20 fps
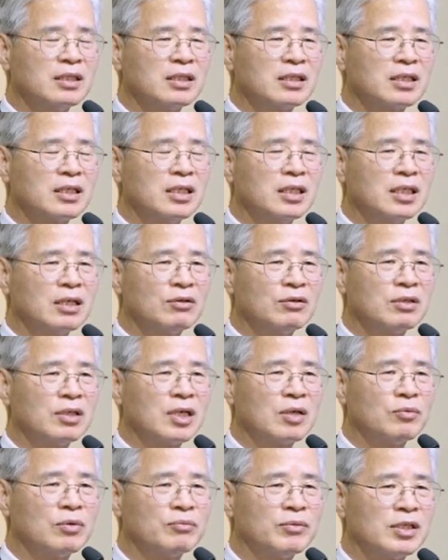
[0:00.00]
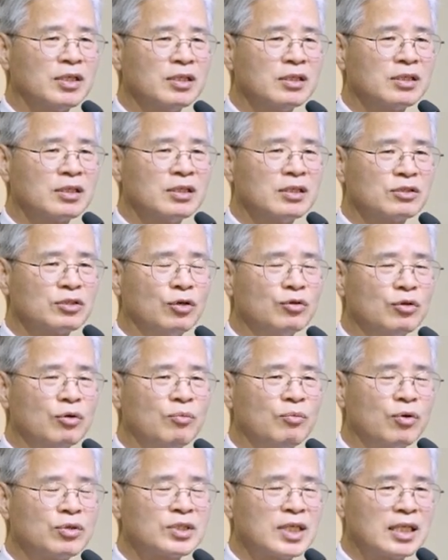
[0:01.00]
그러니까 어떻게 보면은 저도
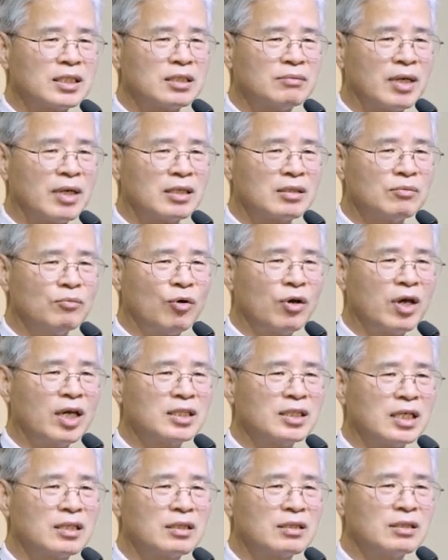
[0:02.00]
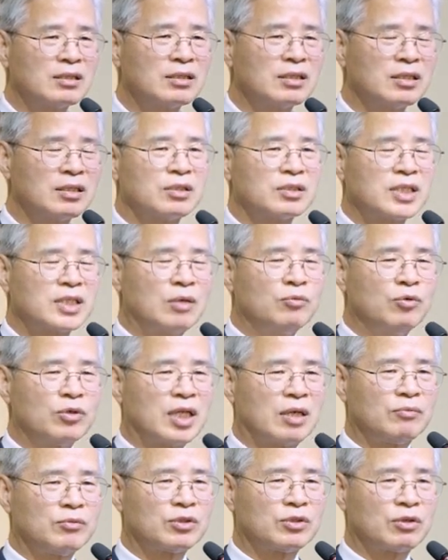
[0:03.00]
목사지만 목회자들은
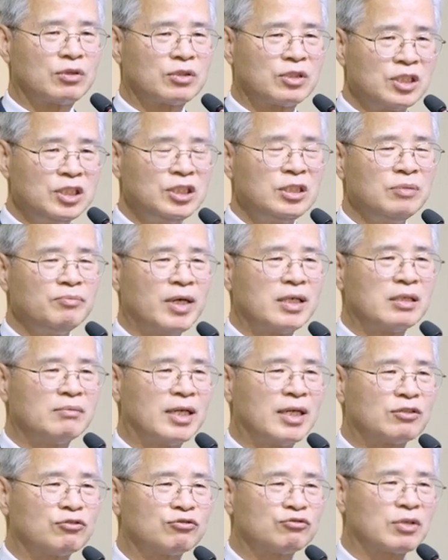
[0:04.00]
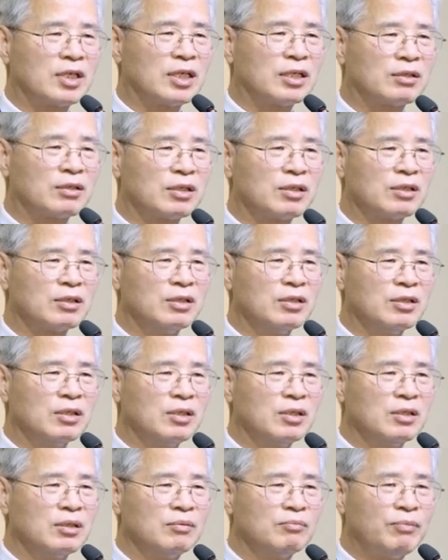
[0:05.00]
잘못하면 더 큰 심판을 받을 수가 있어요.
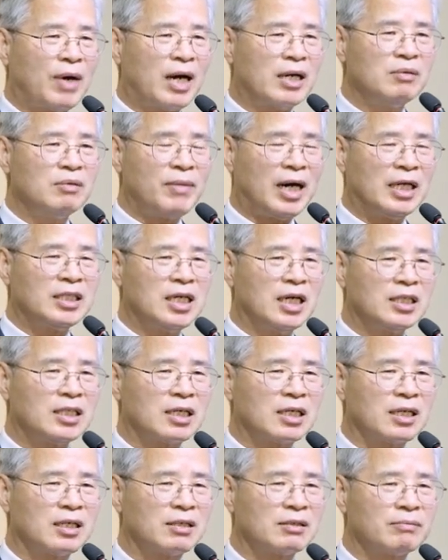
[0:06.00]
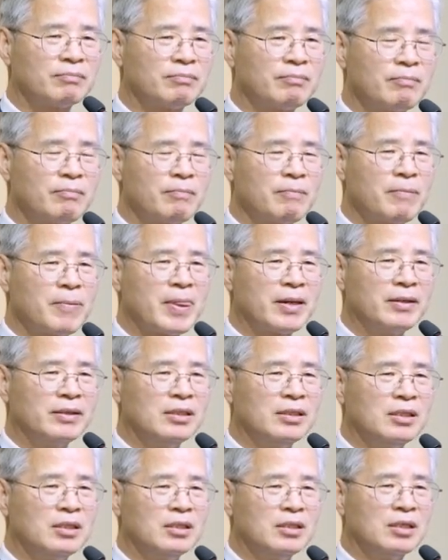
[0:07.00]
말을 많이 하잖아요.
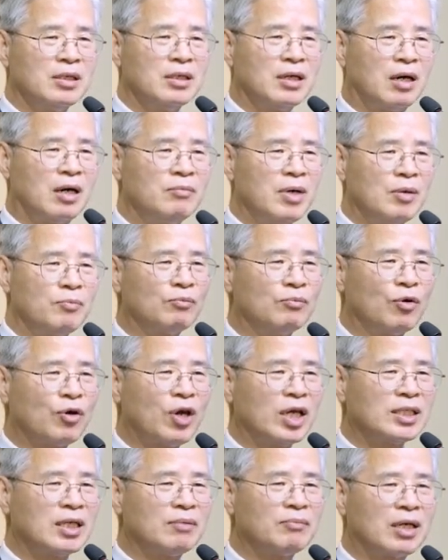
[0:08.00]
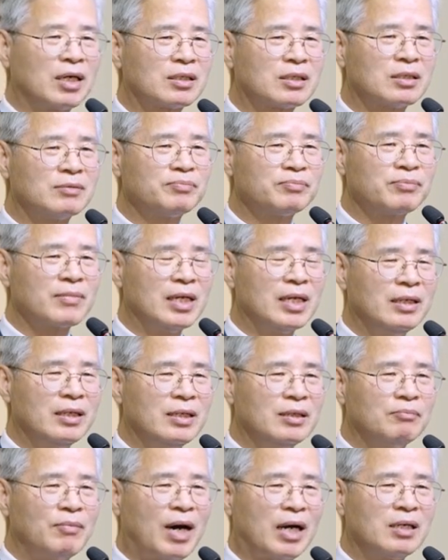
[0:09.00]
아마 목회자만큼
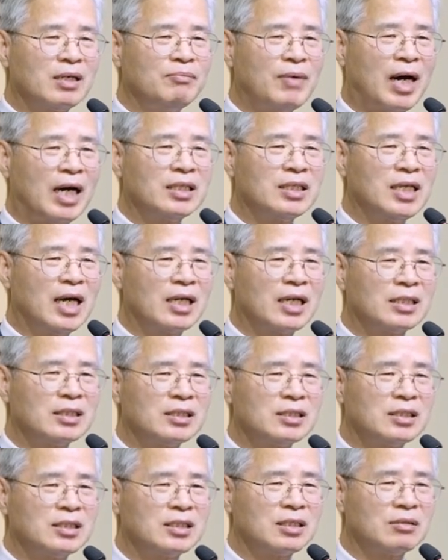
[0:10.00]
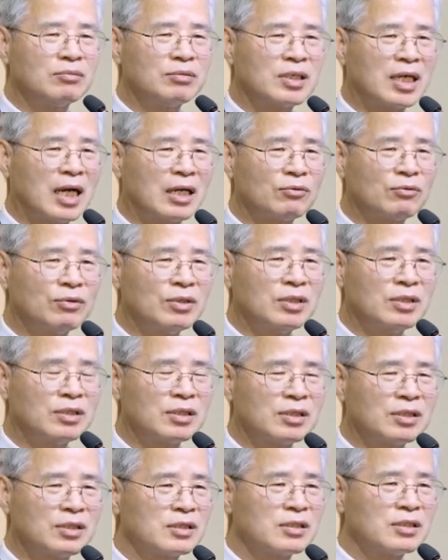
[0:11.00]
말을 많이 하는 직업을 갖고
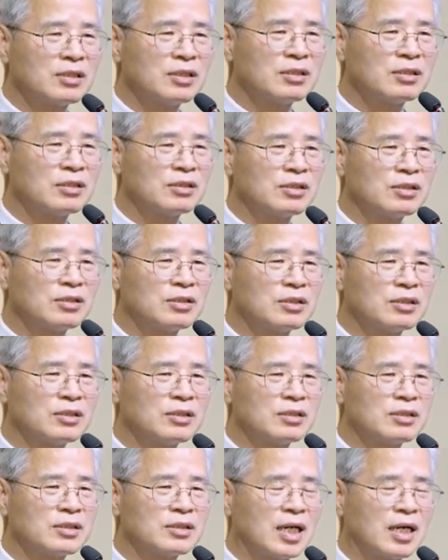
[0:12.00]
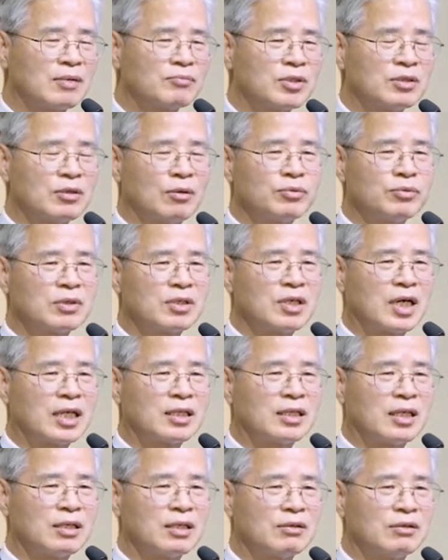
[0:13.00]
있는 그런 사람들은 없을 것
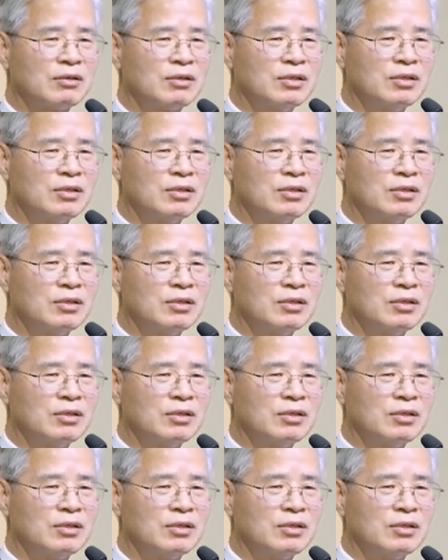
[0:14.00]
같아요.